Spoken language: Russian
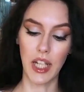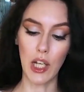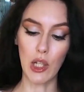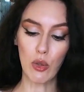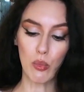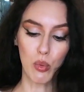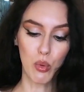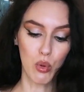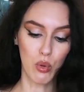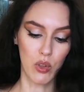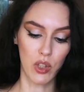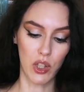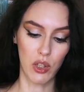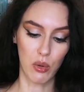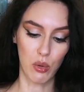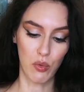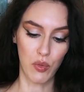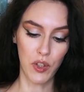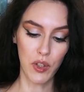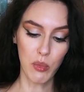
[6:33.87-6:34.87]
люблю вот эту
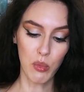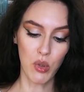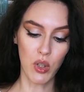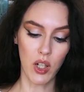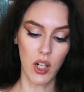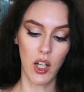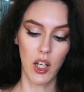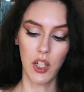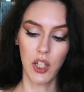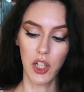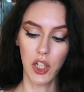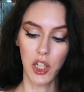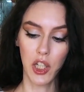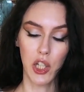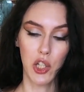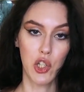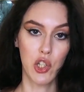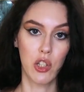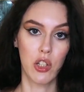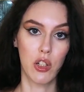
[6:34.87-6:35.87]
фирму Organic
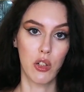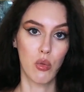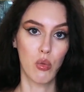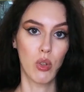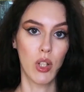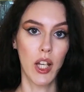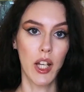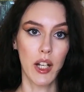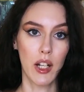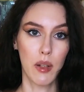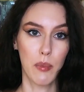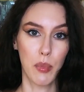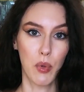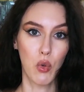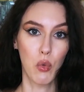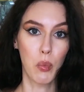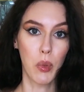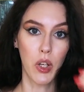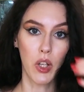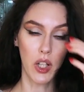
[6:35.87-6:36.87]
Kitchen и регулярно
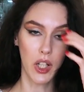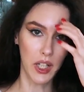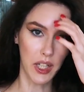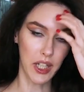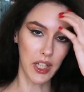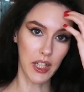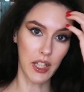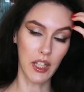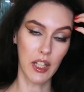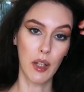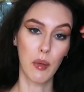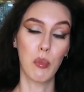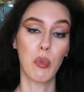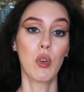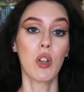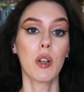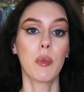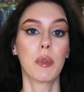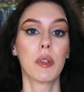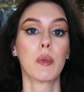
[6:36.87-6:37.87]
покупаю какие-то
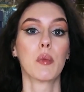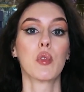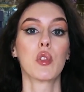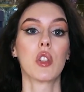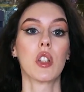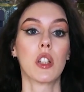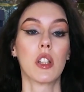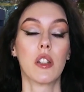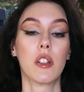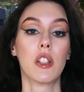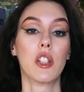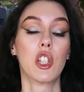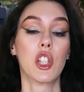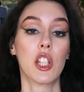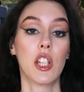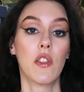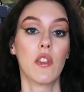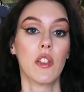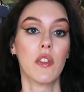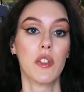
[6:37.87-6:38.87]
наборы, потому что это
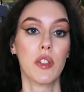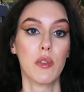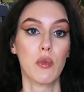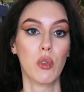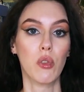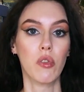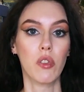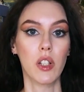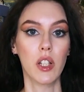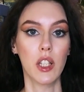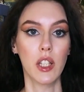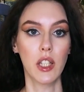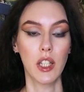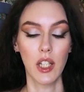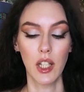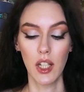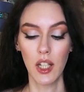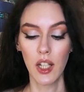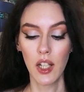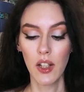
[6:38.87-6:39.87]
дешевле всего
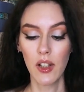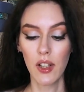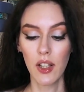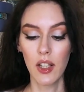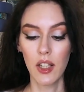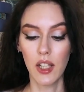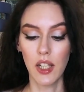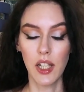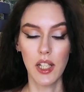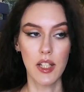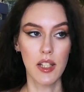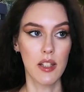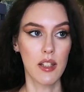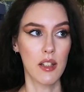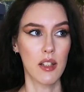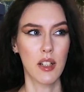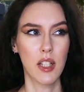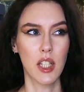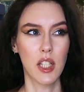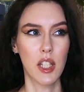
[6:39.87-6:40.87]
выгоднее. Из э,
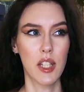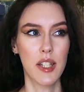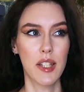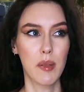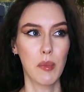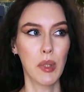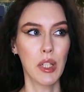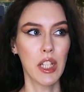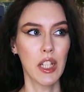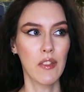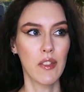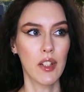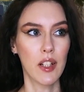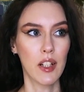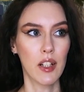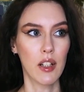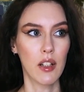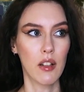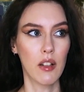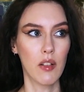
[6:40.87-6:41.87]
где-то 7,
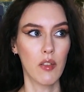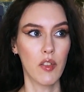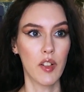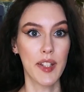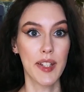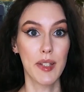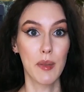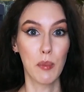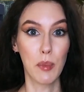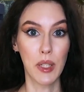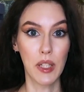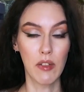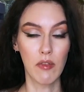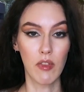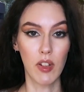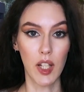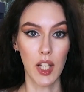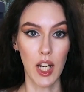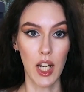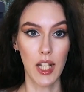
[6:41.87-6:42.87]
наверное, 8
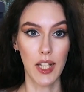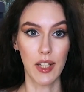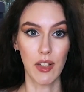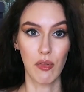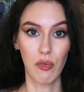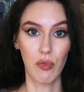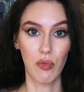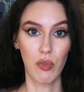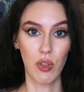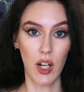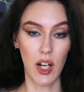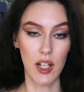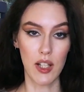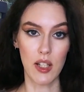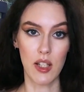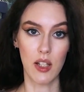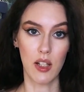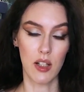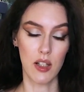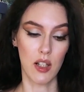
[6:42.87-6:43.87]
вариантов
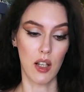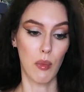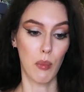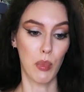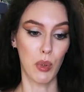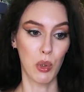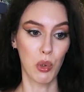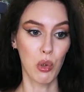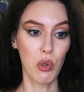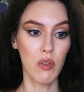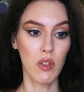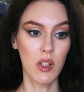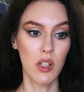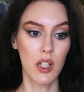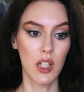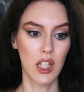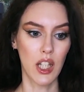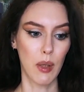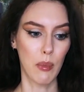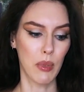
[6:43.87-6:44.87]
разных скомпонованных,
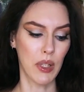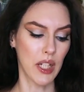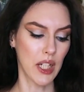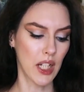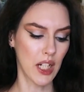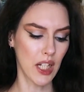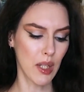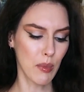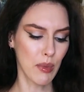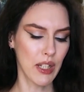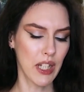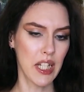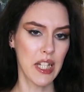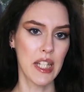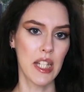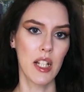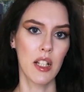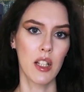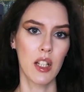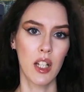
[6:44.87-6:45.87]
там и крем для
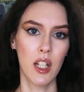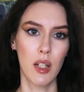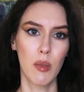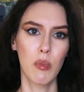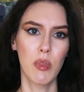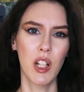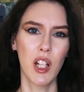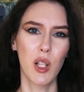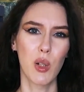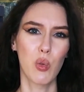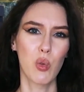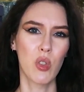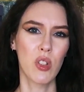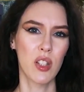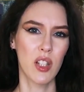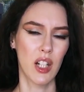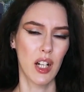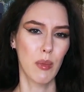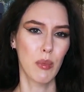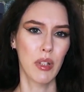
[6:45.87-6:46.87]
тела, крем для рук,
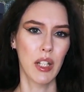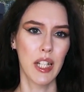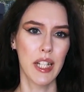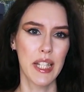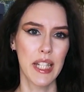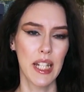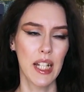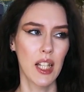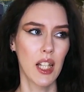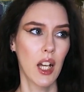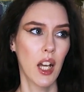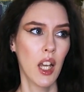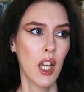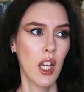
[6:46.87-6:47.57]
скраб для тела,